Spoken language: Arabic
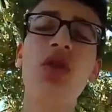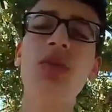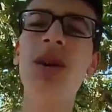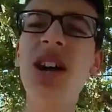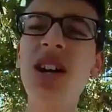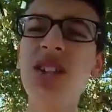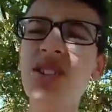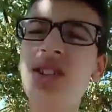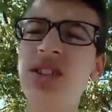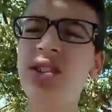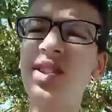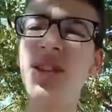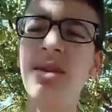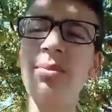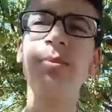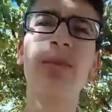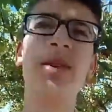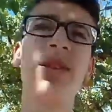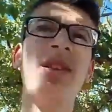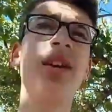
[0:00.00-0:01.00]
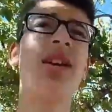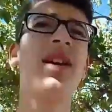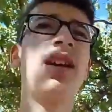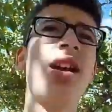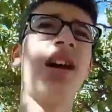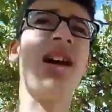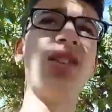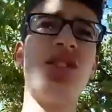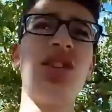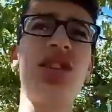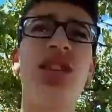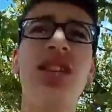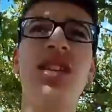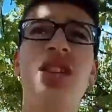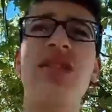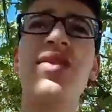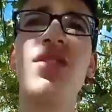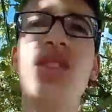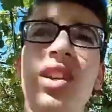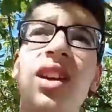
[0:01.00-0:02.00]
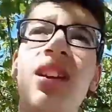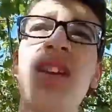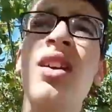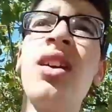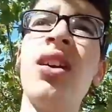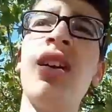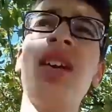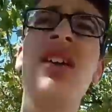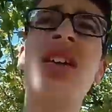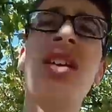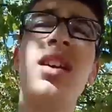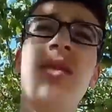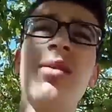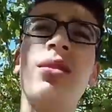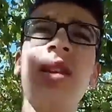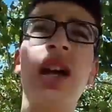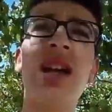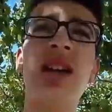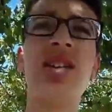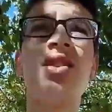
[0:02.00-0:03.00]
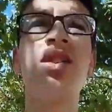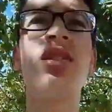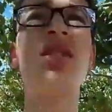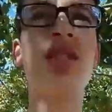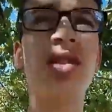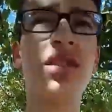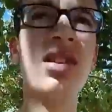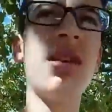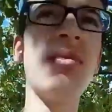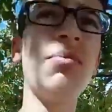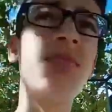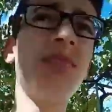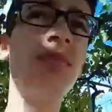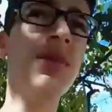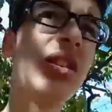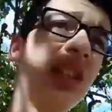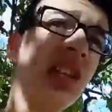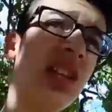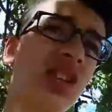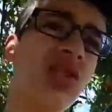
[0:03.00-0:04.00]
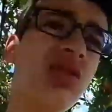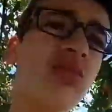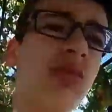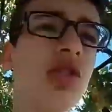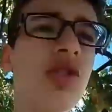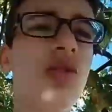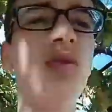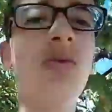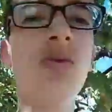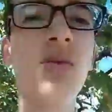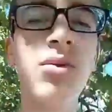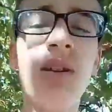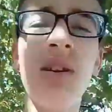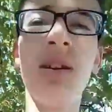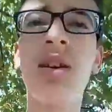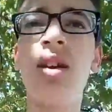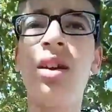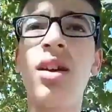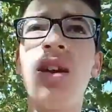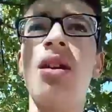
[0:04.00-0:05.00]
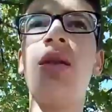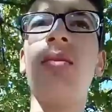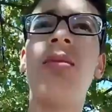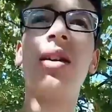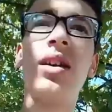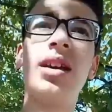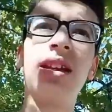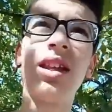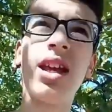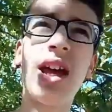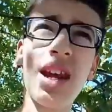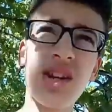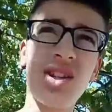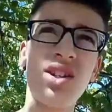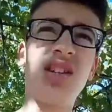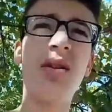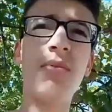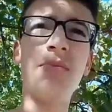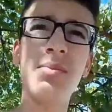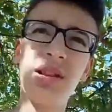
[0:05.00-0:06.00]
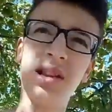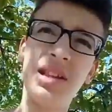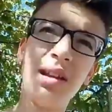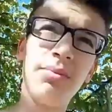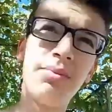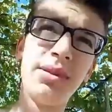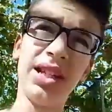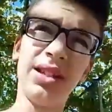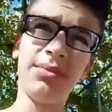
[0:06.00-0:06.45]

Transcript: ما خرجتش دم هذيك الحاجه اللي تفزع كي ما تخرجش دم تنجم تكون ما كي تخرج دم الدم